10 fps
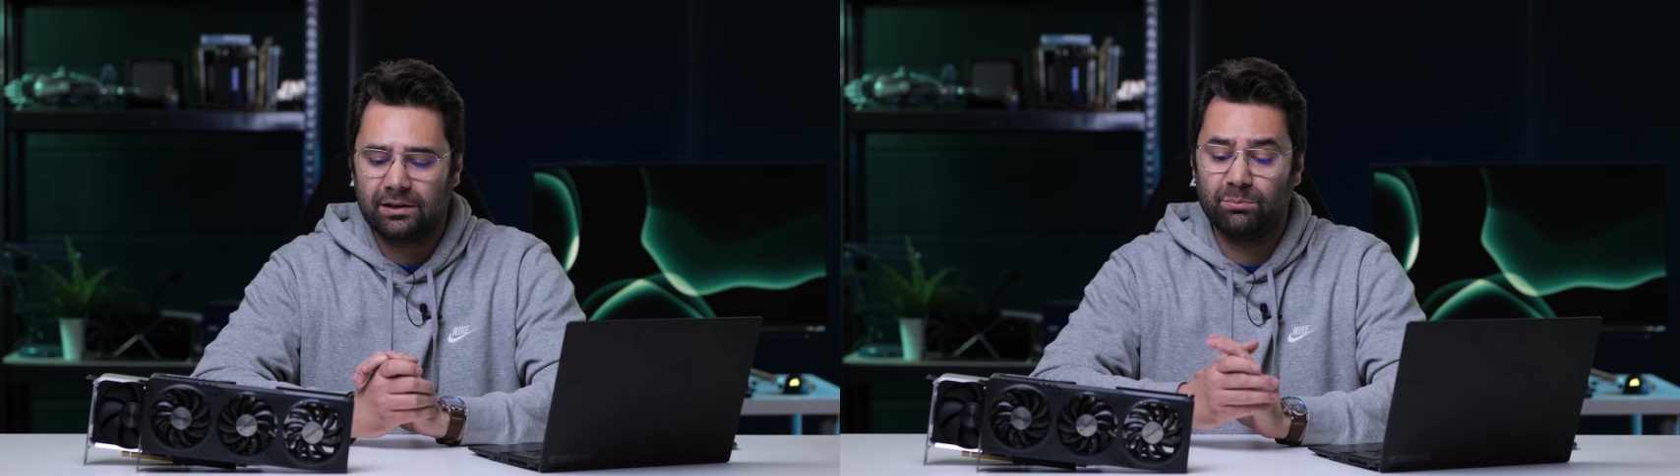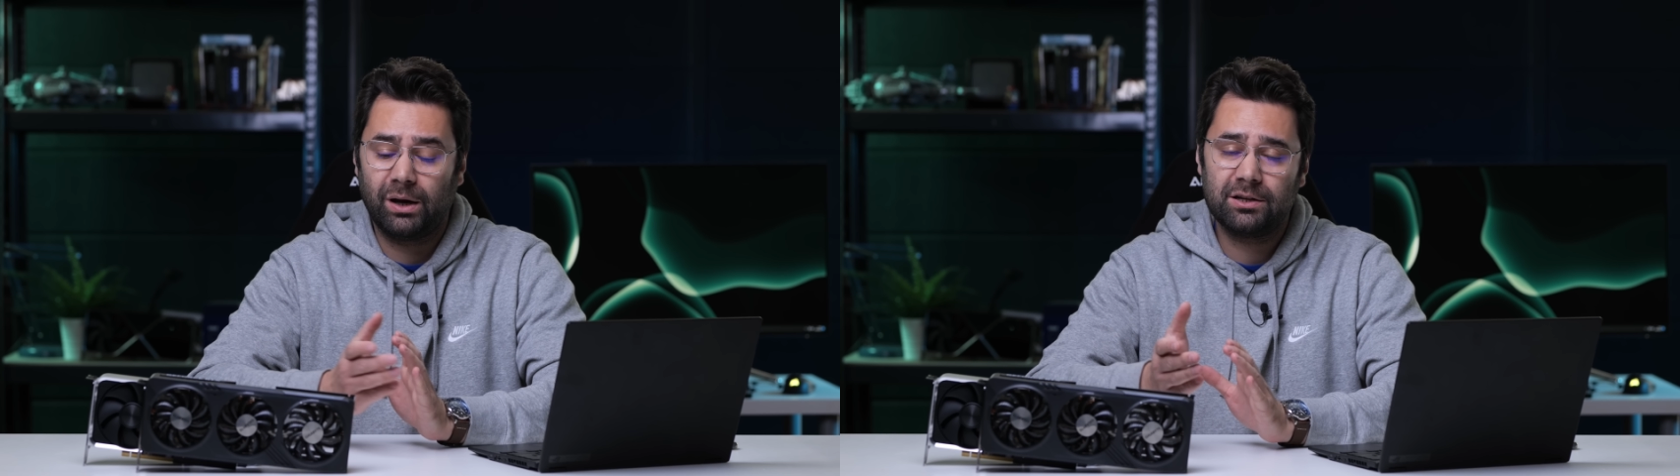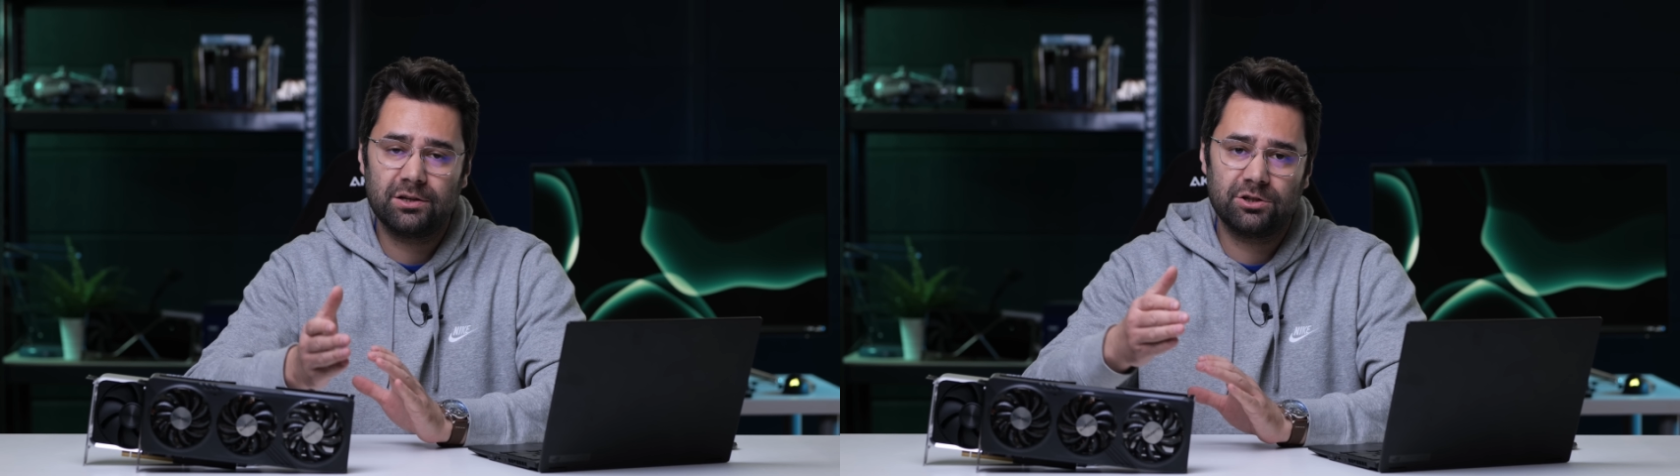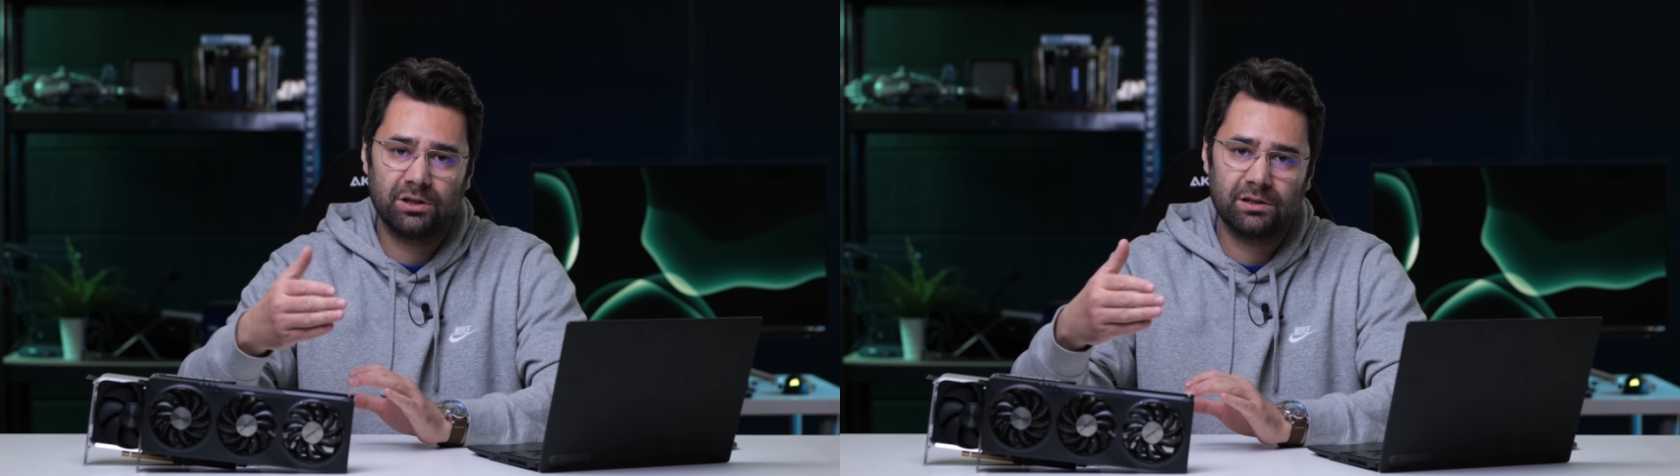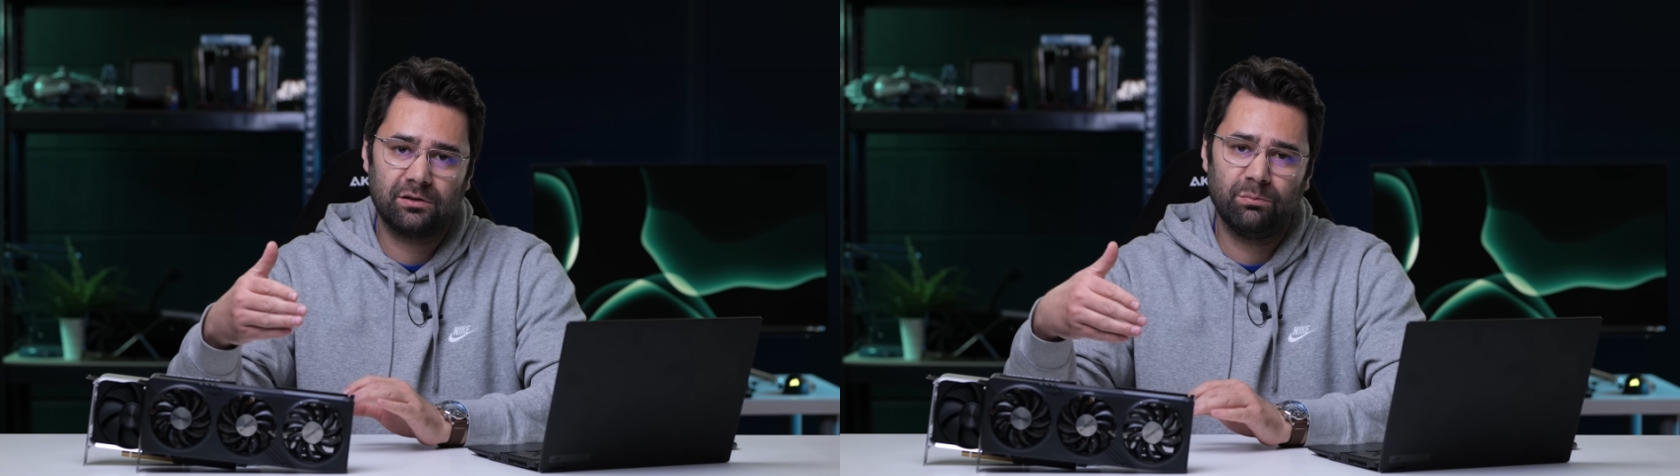tym bardziej,
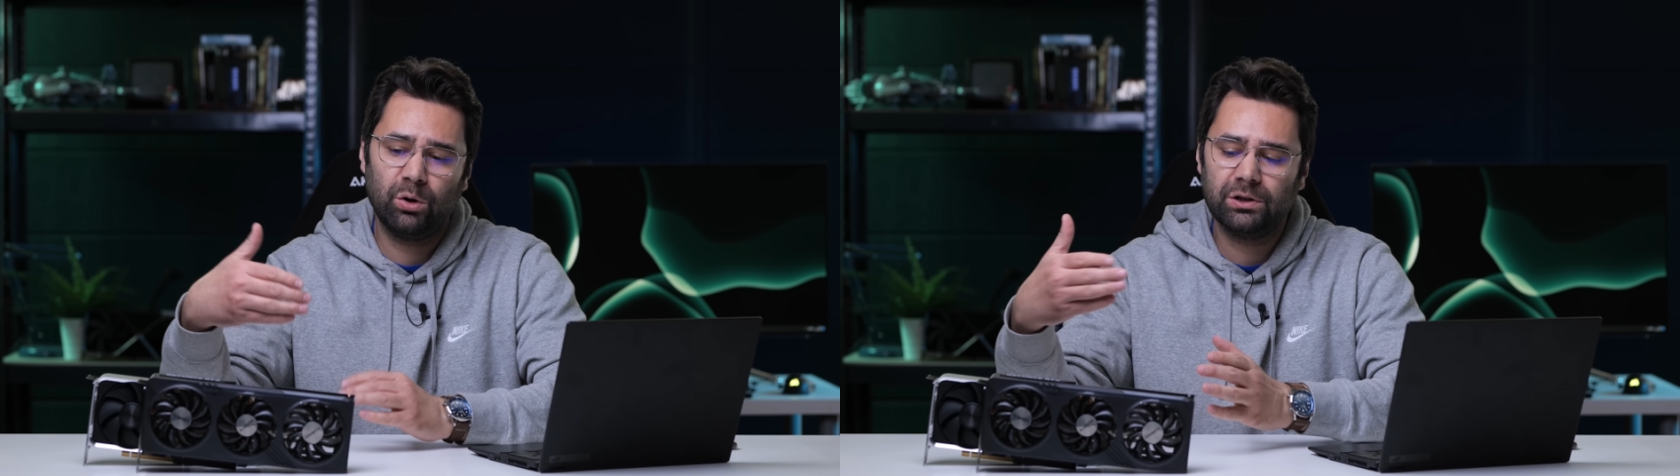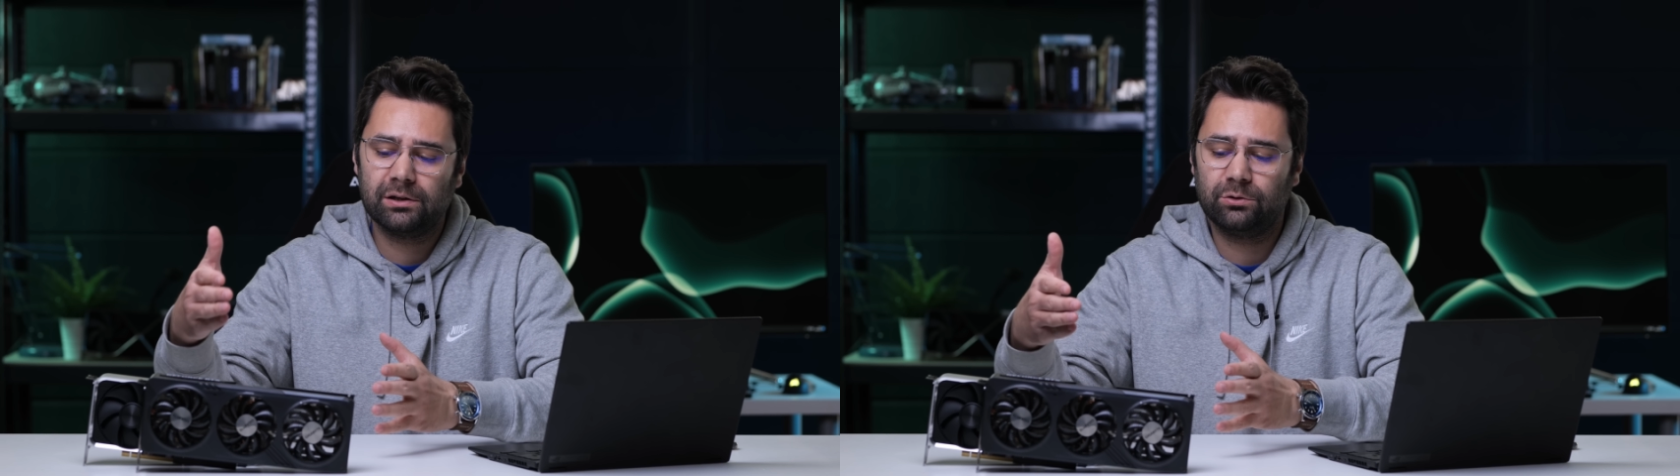że jest to model,